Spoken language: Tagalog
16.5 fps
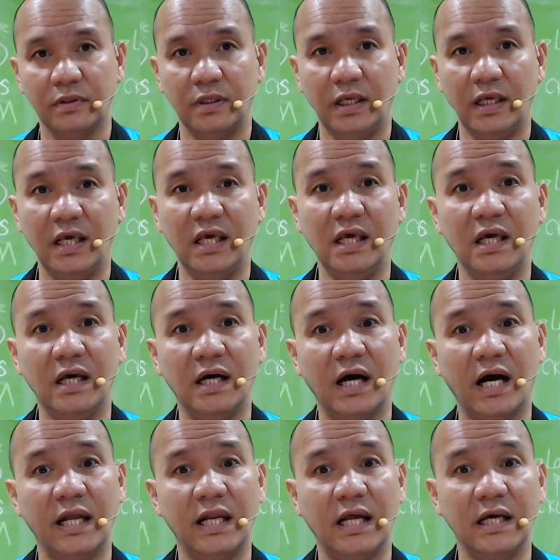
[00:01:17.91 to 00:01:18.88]
Eh, hingan
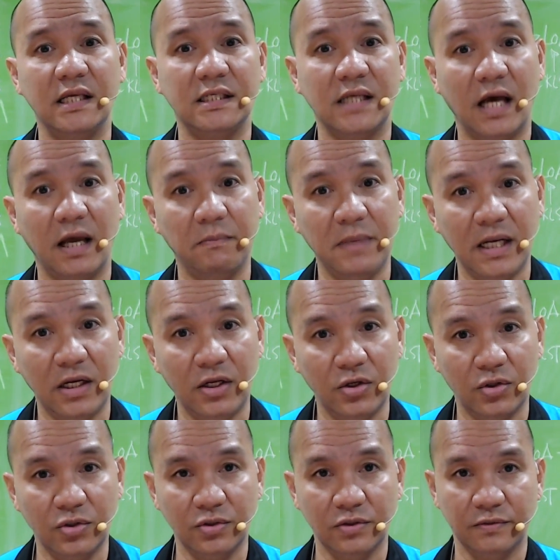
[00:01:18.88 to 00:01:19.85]
ka ng isang
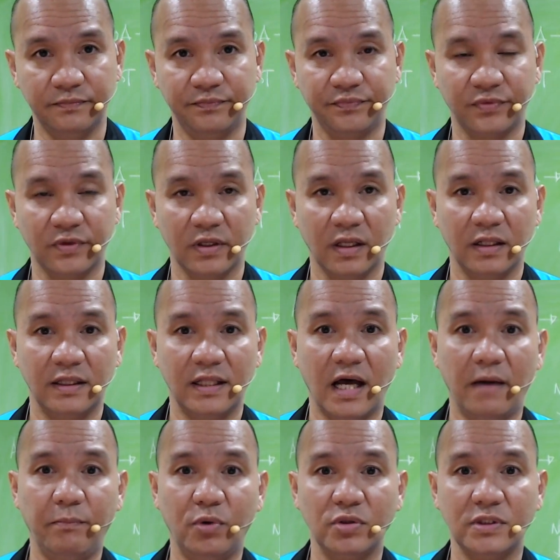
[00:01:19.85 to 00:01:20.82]
milyon.
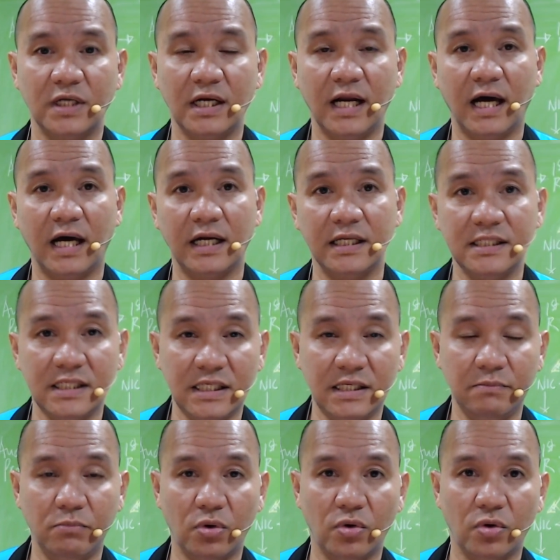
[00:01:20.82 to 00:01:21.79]
Tapos ang
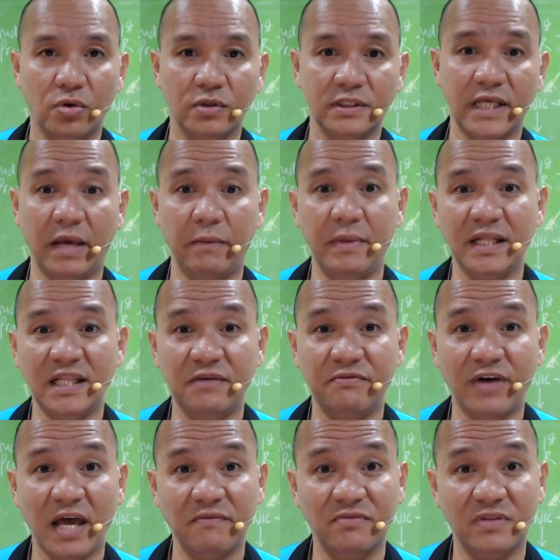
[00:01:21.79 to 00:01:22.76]
nakaresibo,
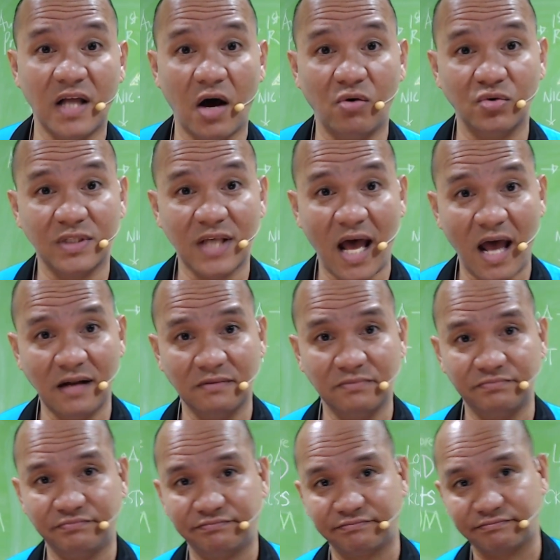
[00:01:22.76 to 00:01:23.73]
75,000.
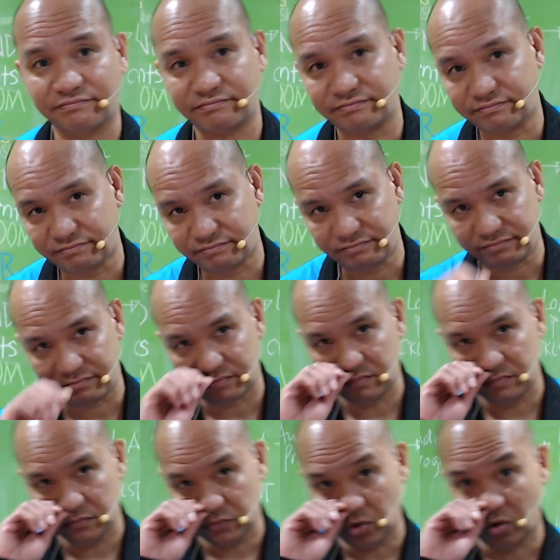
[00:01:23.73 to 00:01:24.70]

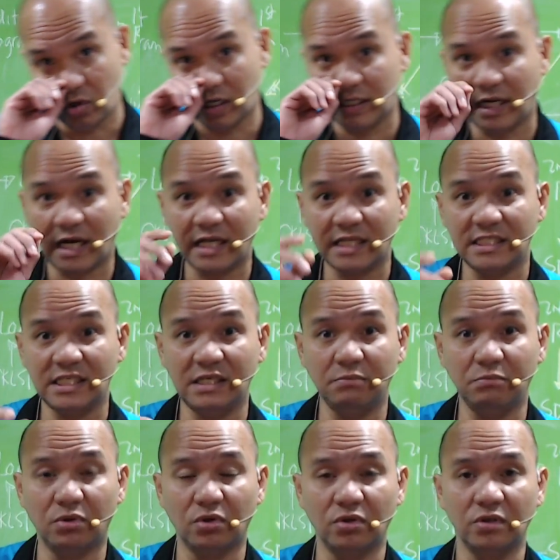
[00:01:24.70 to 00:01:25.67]
O ang
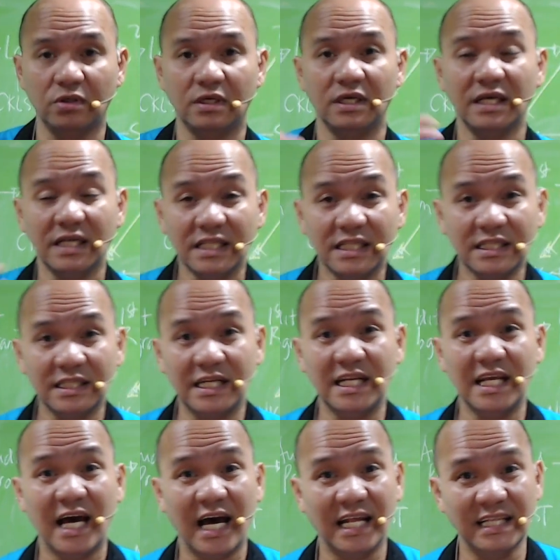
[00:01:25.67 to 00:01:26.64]
naresibo,
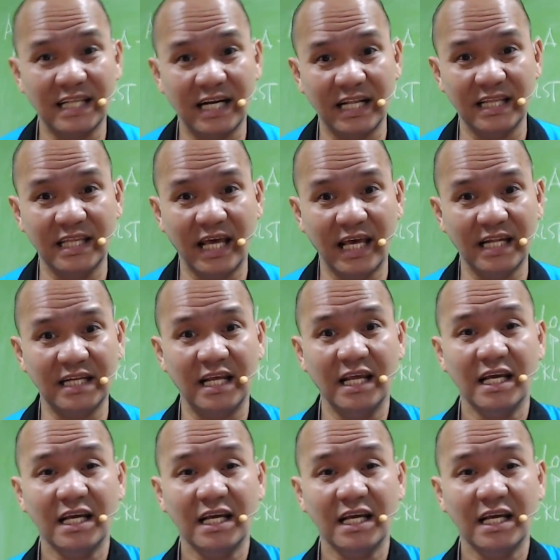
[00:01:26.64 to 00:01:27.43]
300 din.